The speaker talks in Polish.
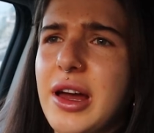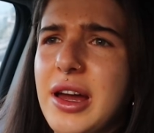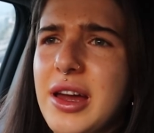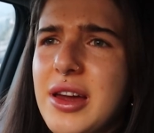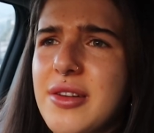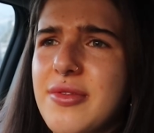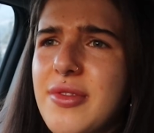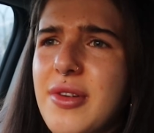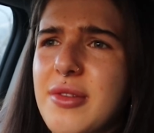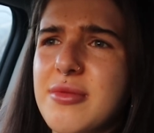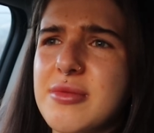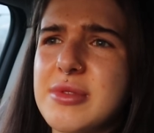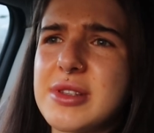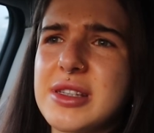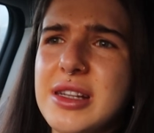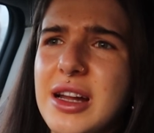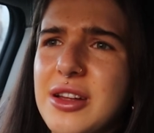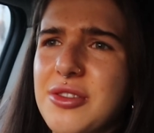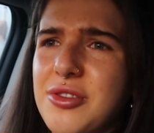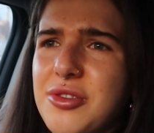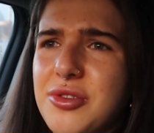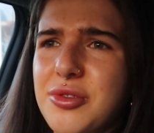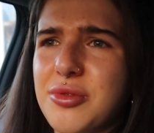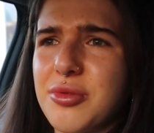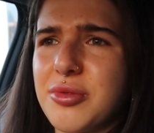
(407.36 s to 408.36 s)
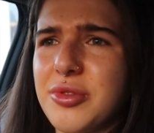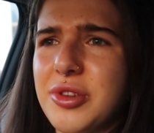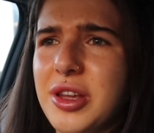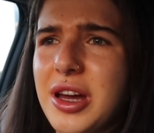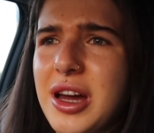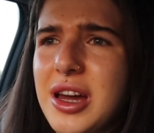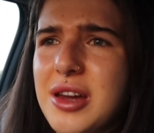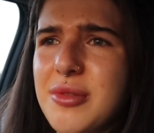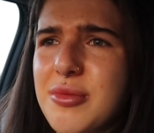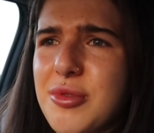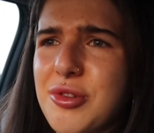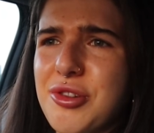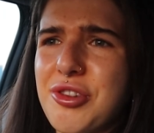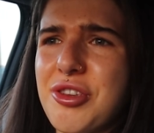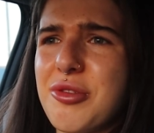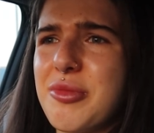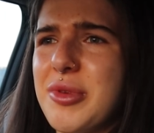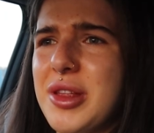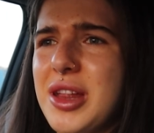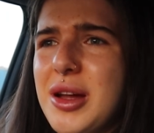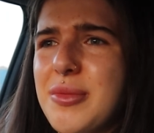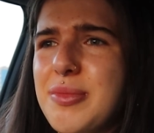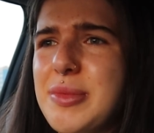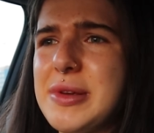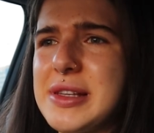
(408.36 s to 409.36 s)
Daję Wam znać tutaj, możecie
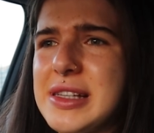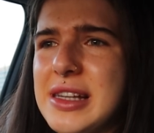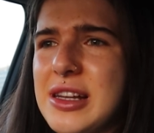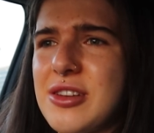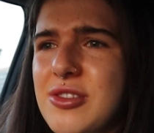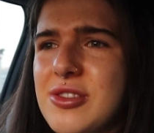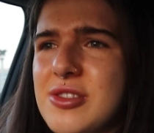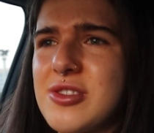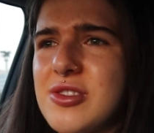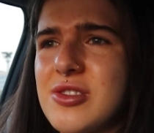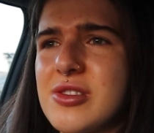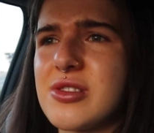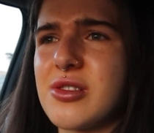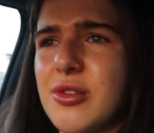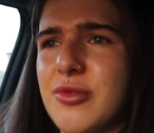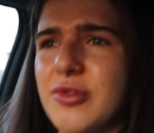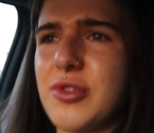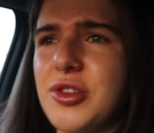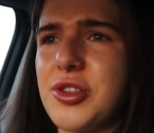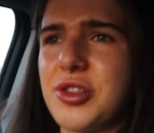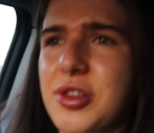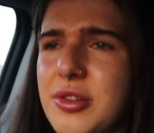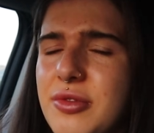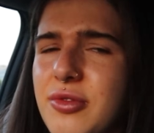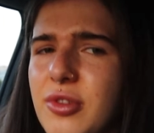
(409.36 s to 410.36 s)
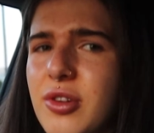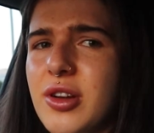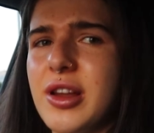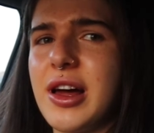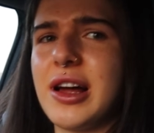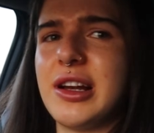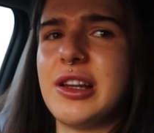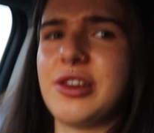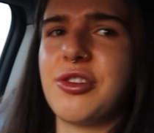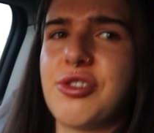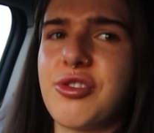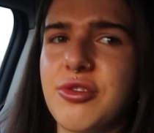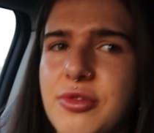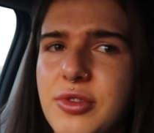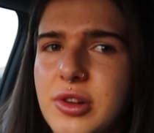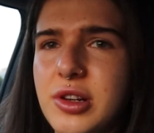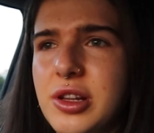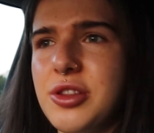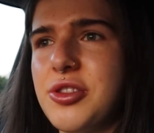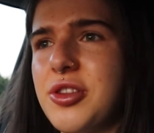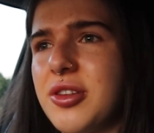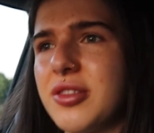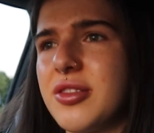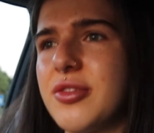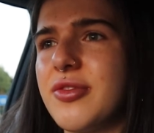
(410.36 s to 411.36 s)
mi napisać, co byście woleli. Czy
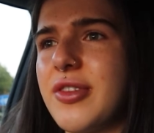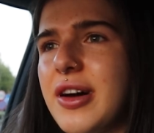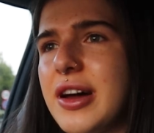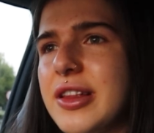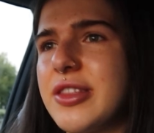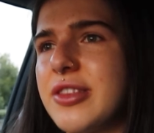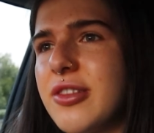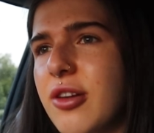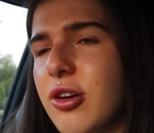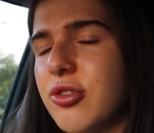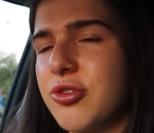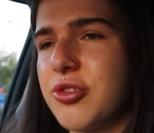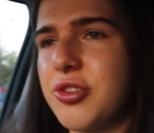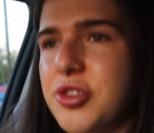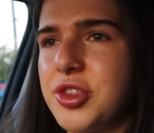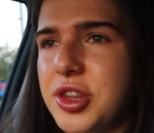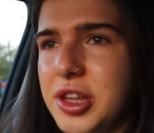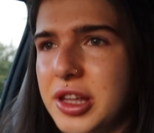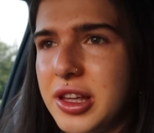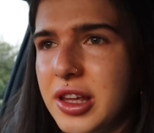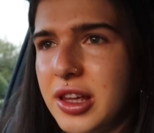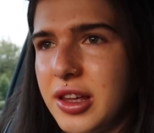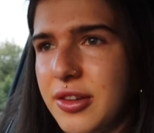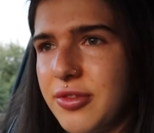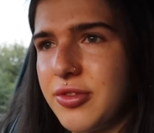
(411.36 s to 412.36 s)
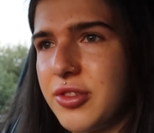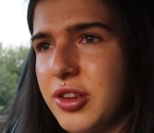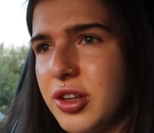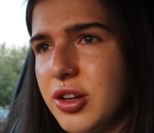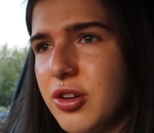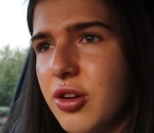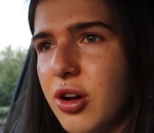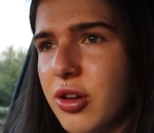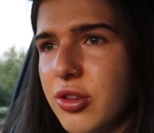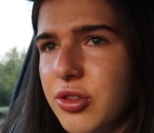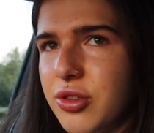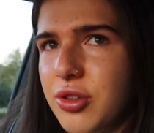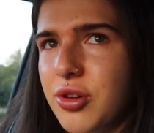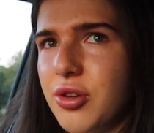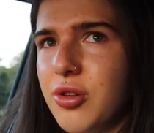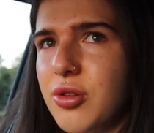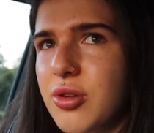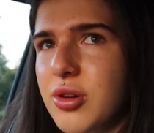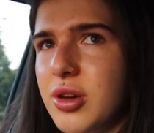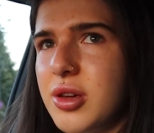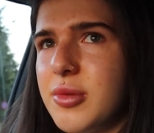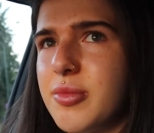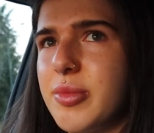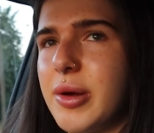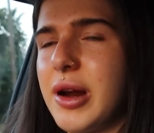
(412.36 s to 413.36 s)
wolicie dwa odcinki w tygodniu
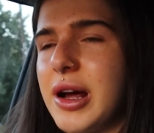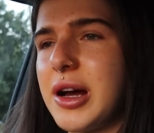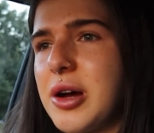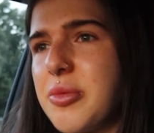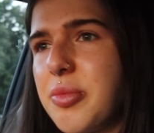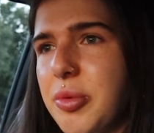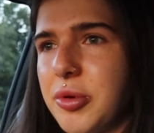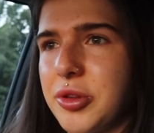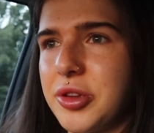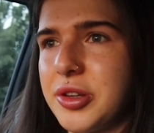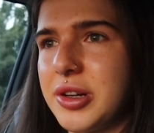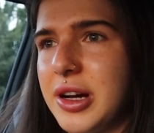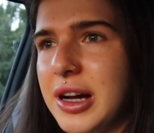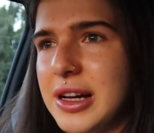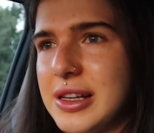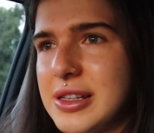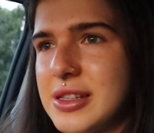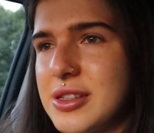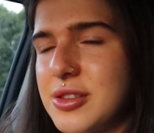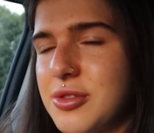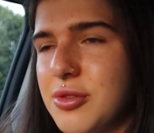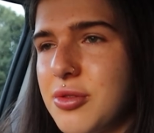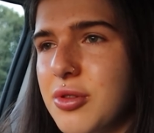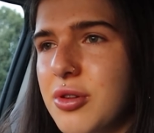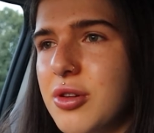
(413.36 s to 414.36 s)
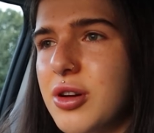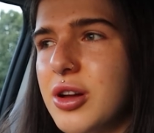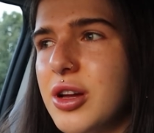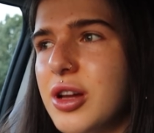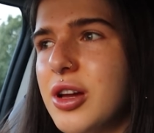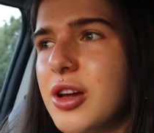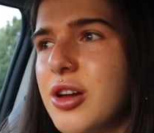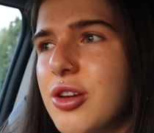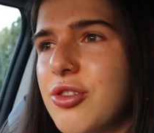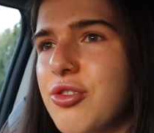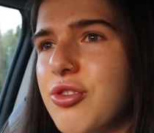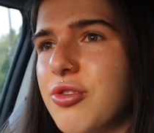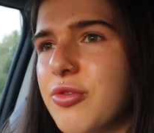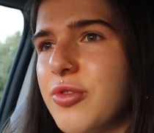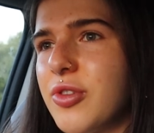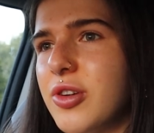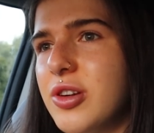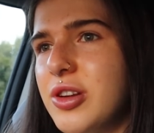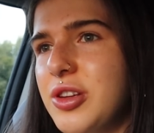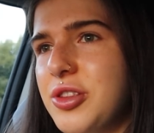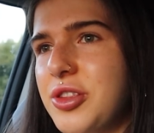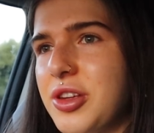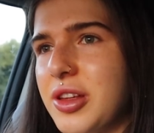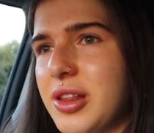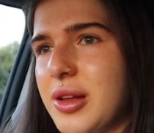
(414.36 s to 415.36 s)
i brak podcastu? Czy
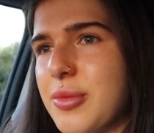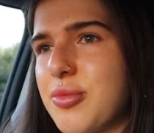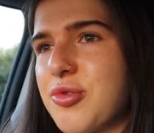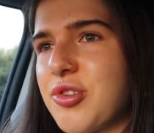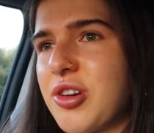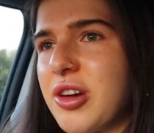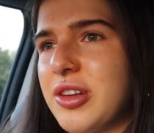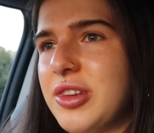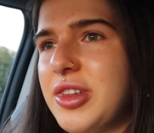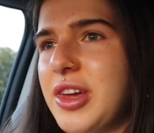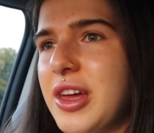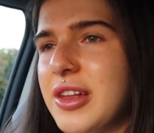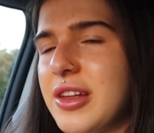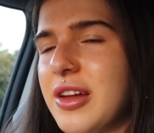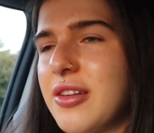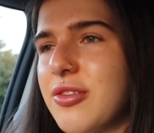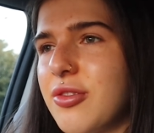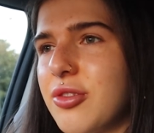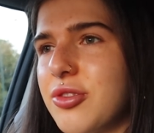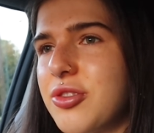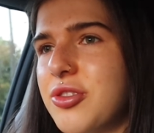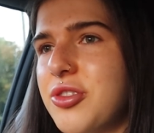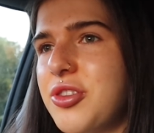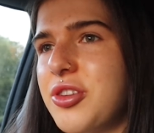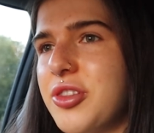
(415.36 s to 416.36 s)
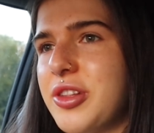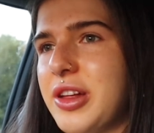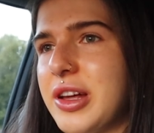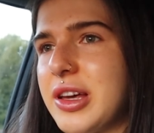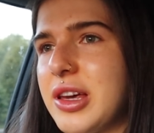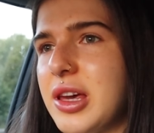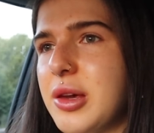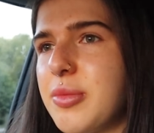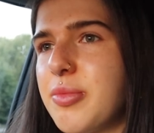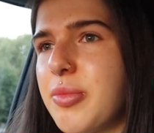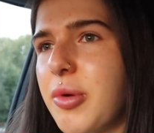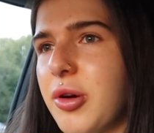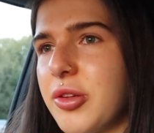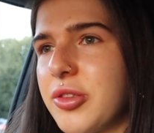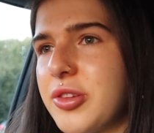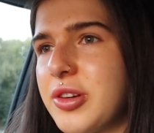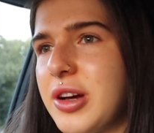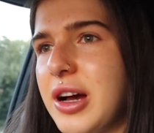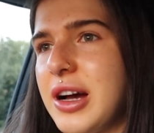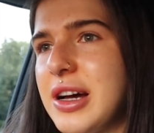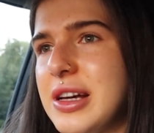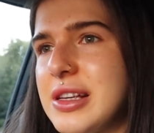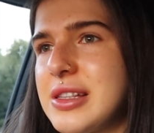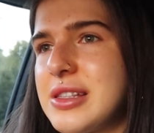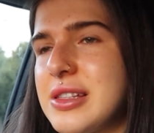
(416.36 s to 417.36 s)
wolicie na przykład jeden odcinek i
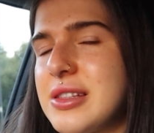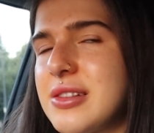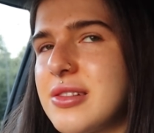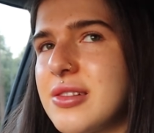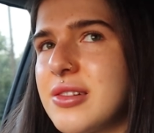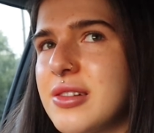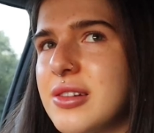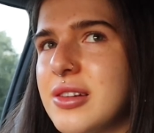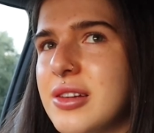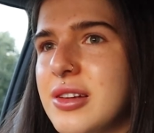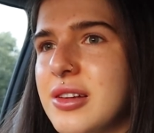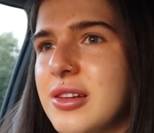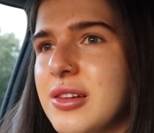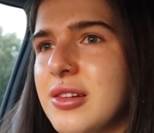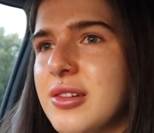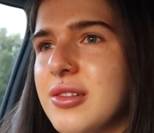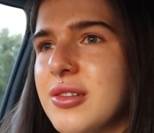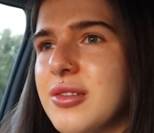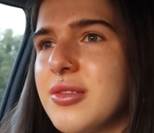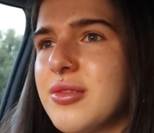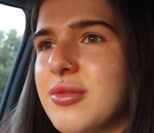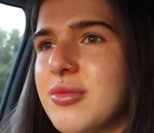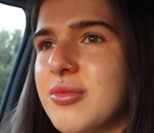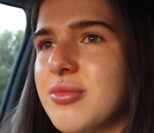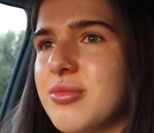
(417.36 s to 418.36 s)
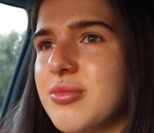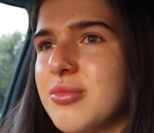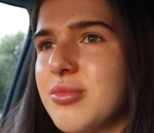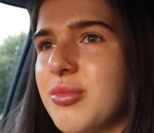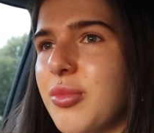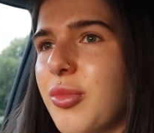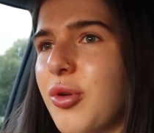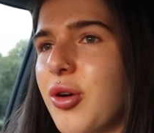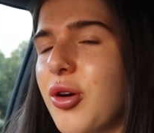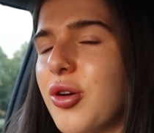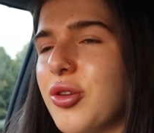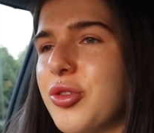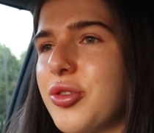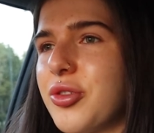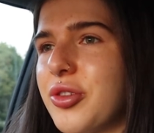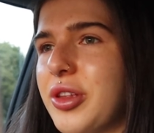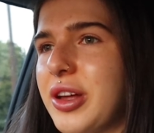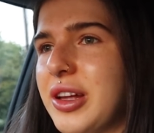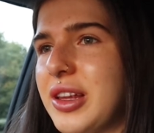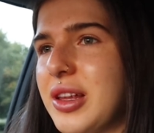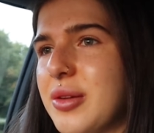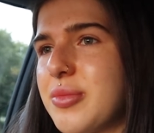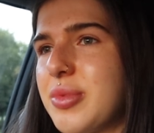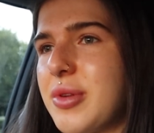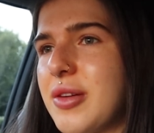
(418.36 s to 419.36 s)
podcast? bo to
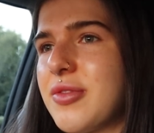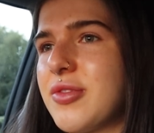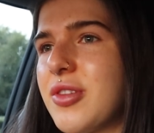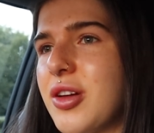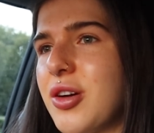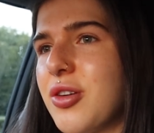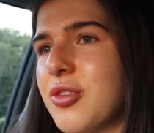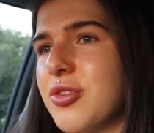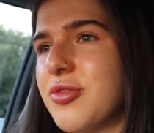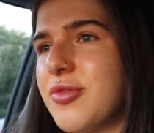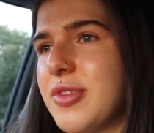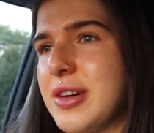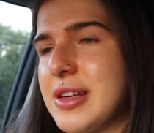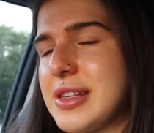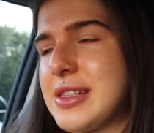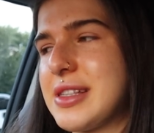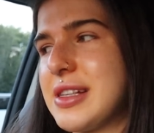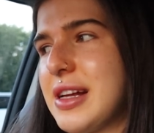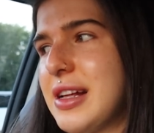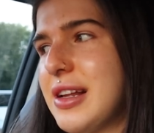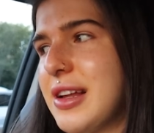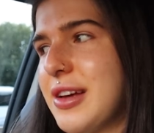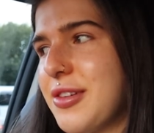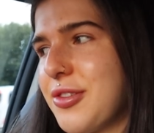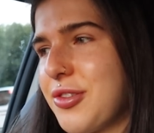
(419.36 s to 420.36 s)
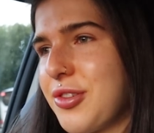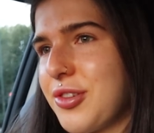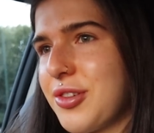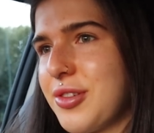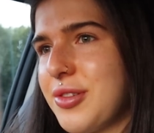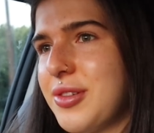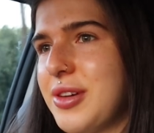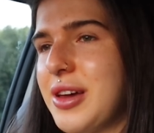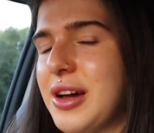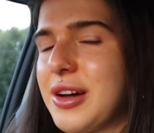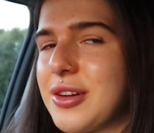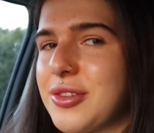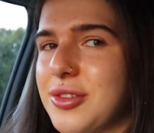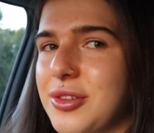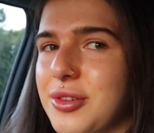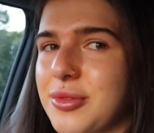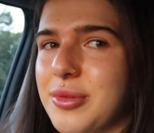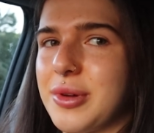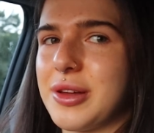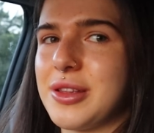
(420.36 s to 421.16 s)
tak naprawdę od Was zależy, jak to